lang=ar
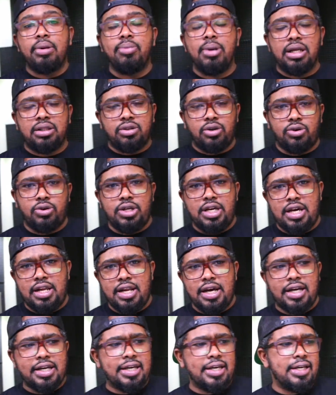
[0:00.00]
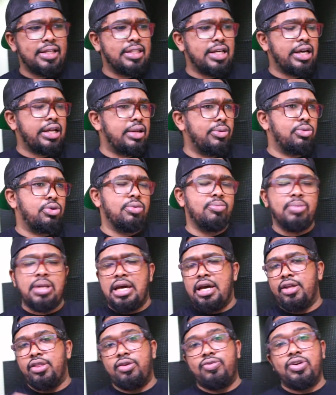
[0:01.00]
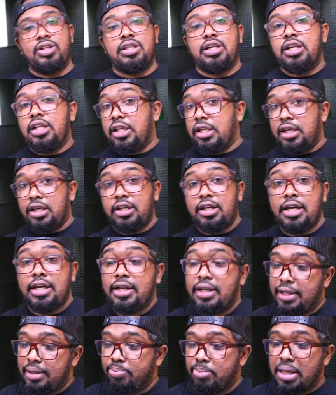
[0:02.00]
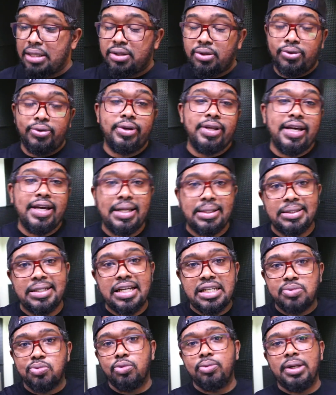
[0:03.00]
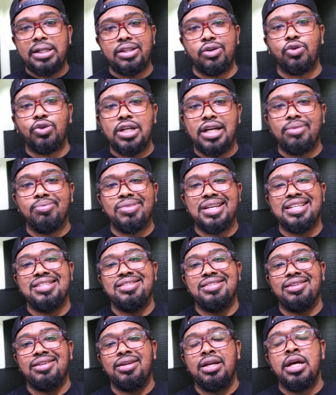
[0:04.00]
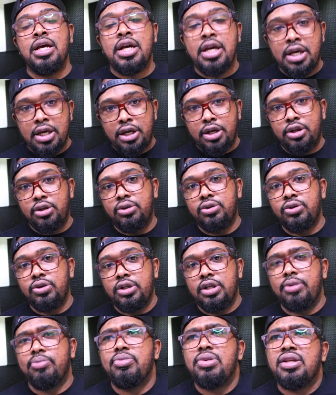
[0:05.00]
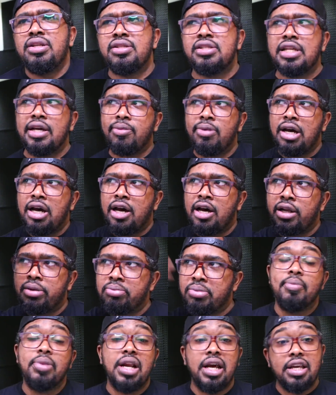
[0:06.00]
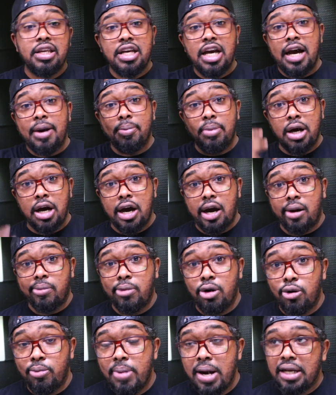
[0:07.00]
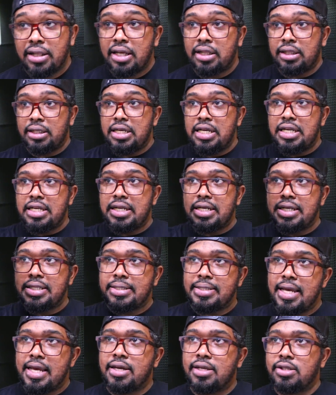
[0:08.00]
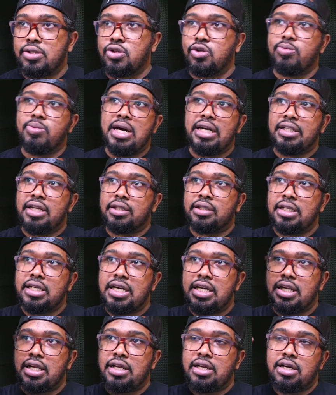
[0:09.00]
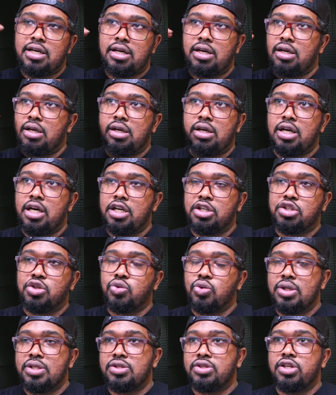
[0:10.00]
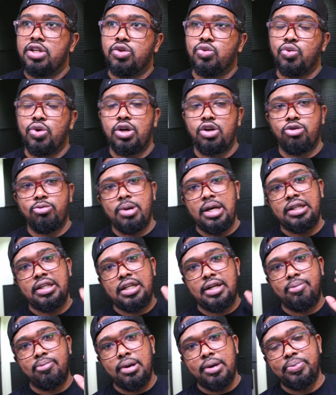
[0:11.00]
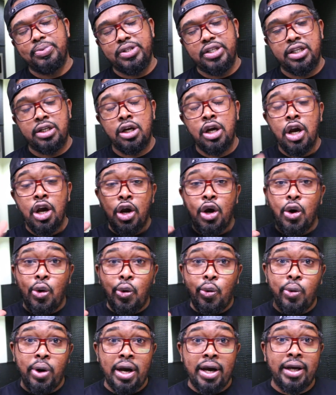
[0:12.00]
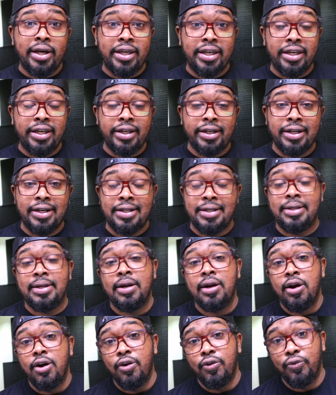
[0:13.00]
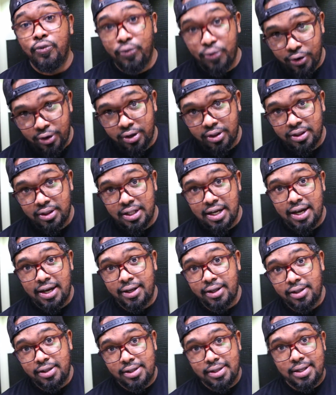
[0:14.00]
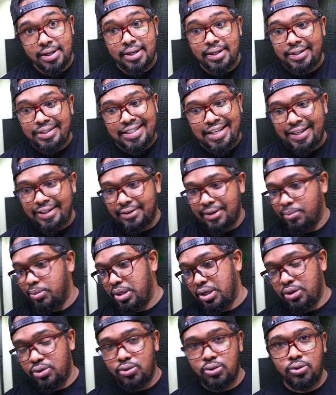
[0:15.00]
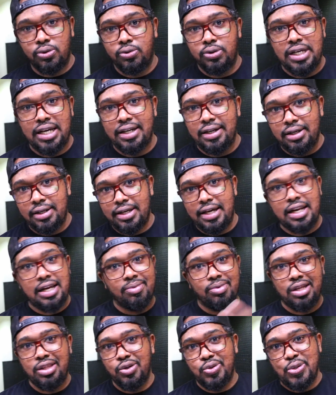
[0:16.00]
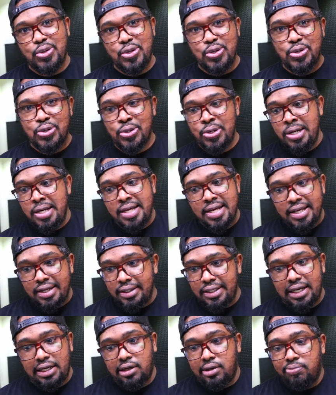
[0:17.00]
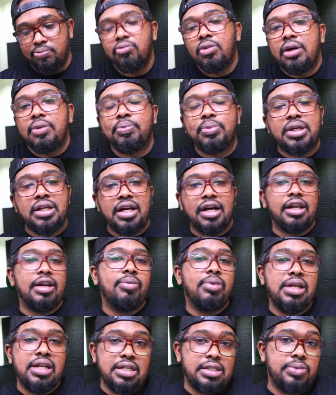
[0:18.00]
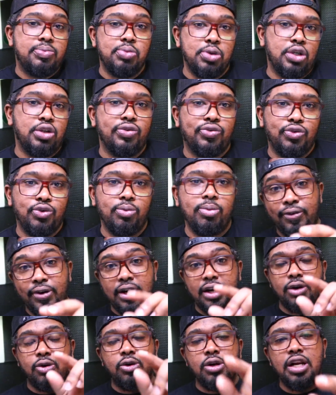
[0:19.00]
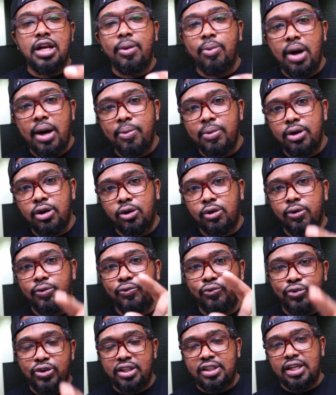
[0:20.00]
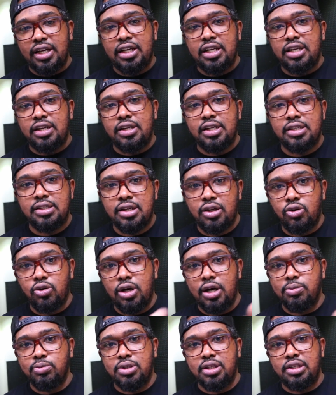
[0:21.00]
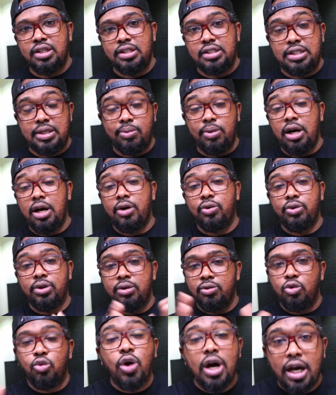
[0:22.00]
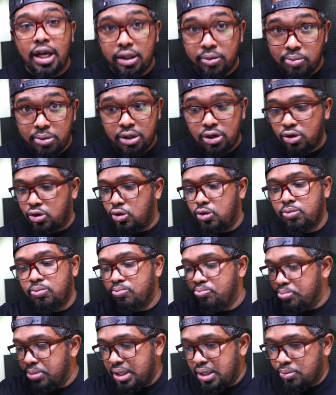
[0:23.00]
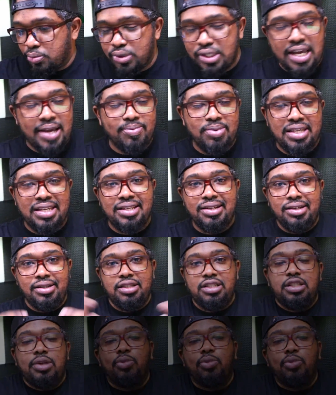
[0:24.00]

الباتل رويال اكيد اغلبكم ملاحظ الفتره الاخيره يعني الباتل رويال شيء اسمه باتل رويال مكسر الدنيا من زمان من ايام ارما وبعدها طلع لنا دايزي وبعدها طلع لنا آه، اتش 1 زد 1 وبعدين ببجي واخيرا فورتنايت شيء طبيعي انه يعني الكلام هذا كله يعني يمكن اغلب الناس بيعرفوه فكل اللي ابغاه منكم في تقرير نزله امجد السبعاوي واحد منكم من المتابعين ايش